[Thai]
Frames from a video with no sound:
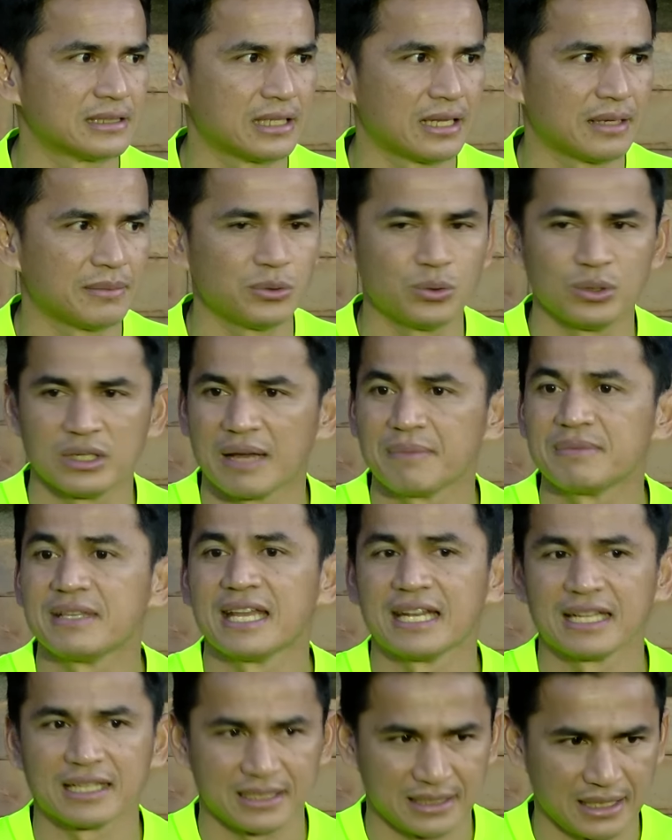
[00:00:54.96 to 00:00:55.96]
น้ำอุ่นน้ำ
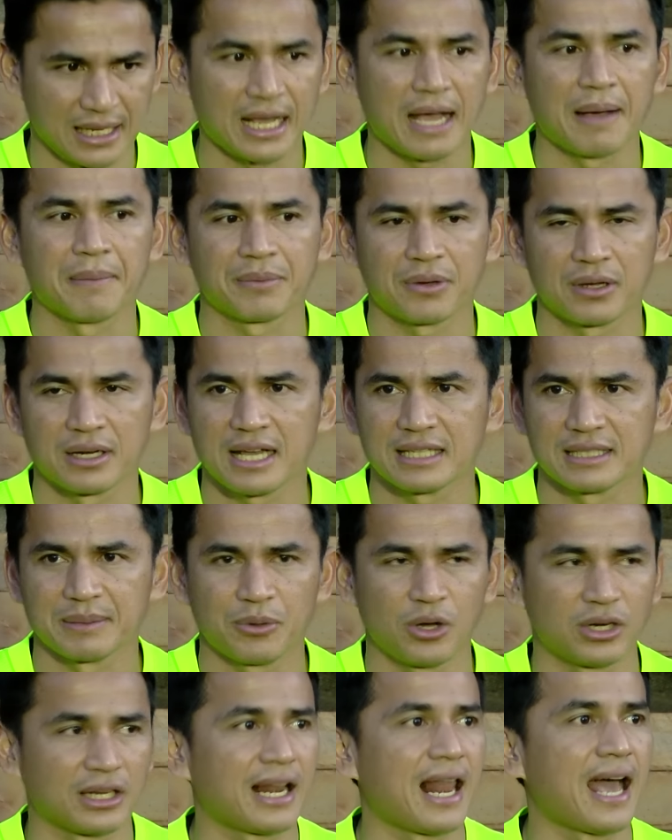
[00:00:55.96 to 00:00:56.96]
เย็นนะครับก็น่าจะ
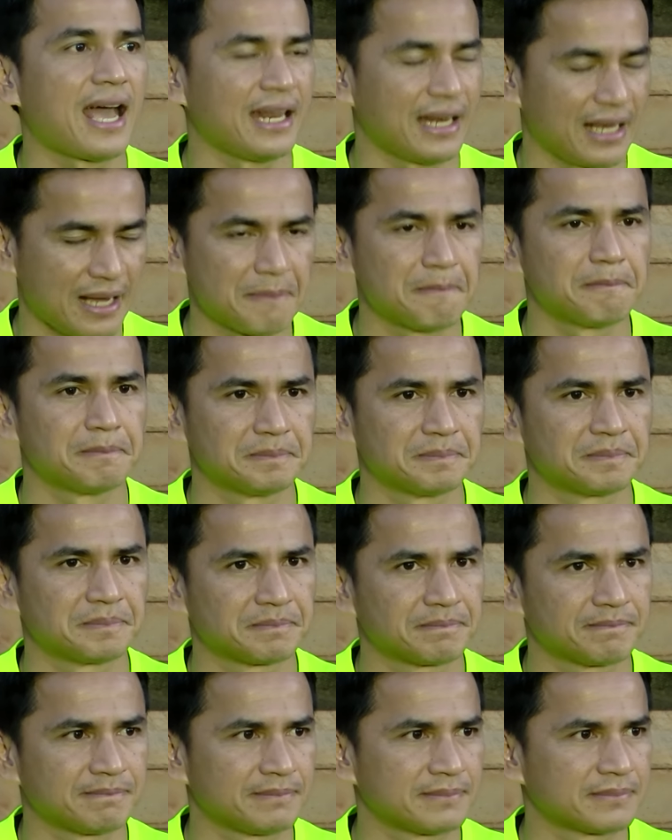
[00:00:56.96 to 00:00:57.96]
ผ่อนคลายนะครับ
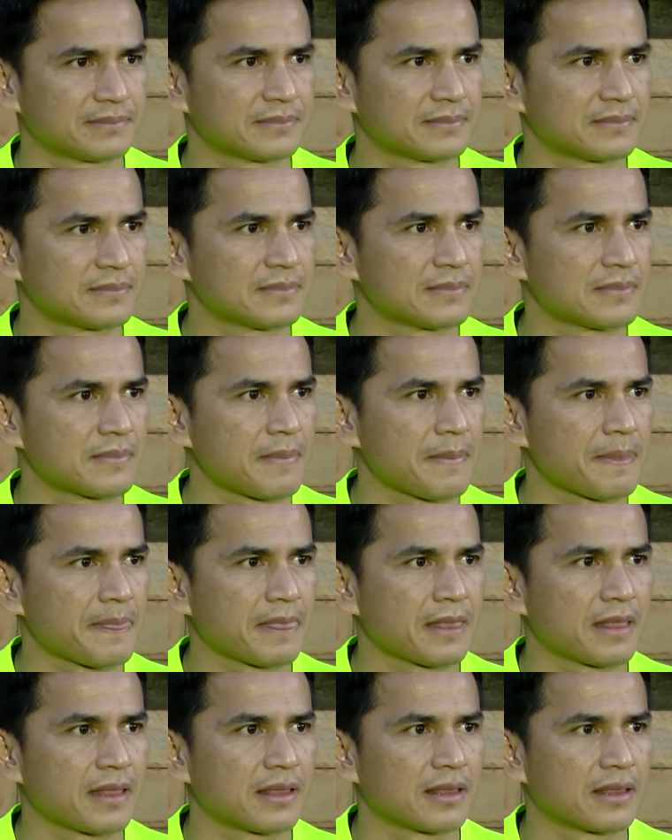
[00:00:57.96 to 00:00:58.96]
มีการปรับให้เจ
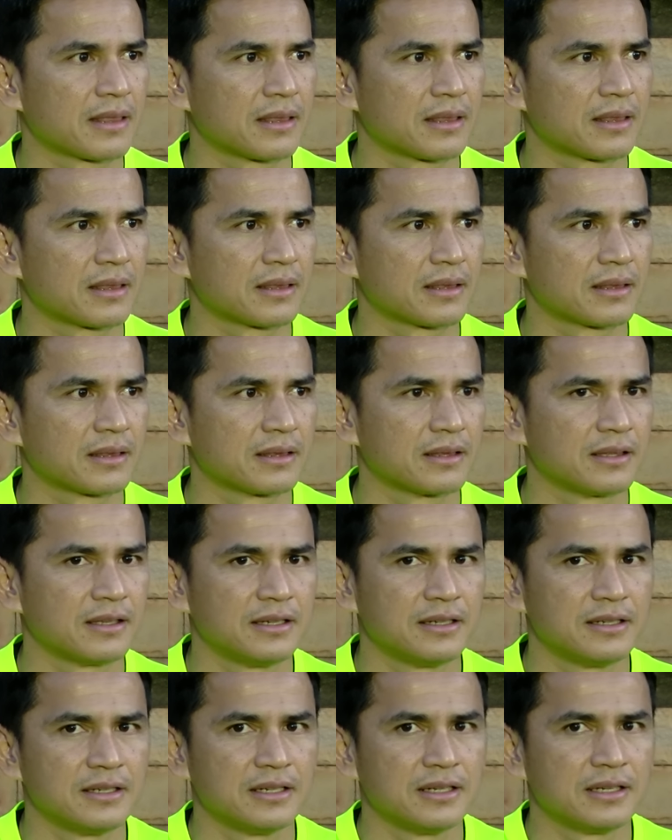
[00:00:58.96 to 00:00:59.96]
เป็นตัวทีเด็ดไหมครับพี่กุ
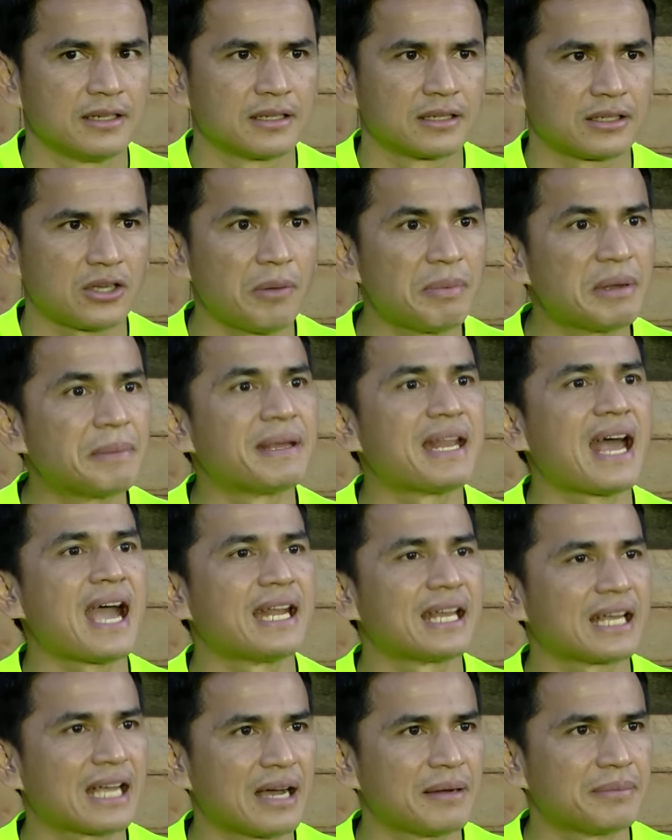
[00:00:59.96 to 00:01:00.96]
ก็เป็นไปได้
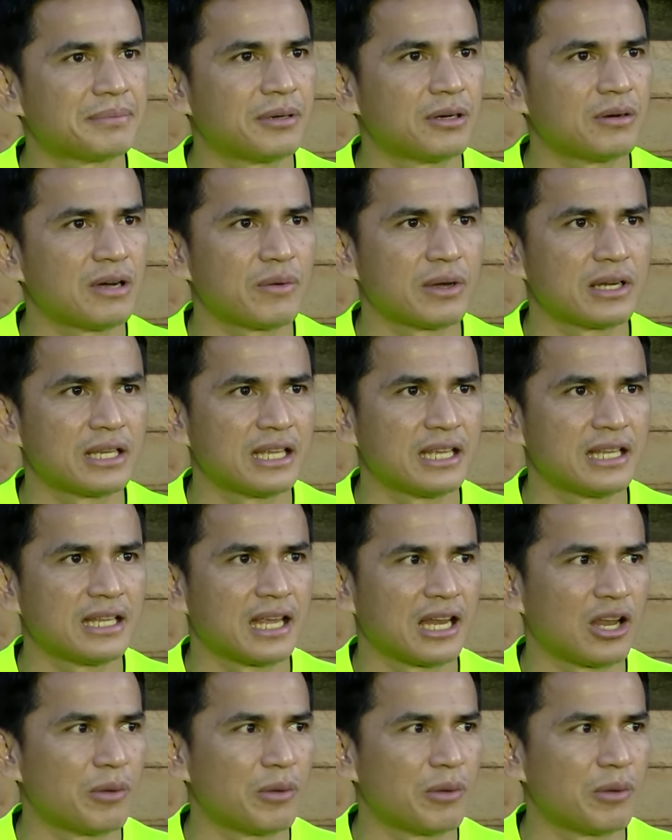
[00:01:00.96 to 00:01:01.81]
นะครับ เพราะว่าวันนี้เนี่ย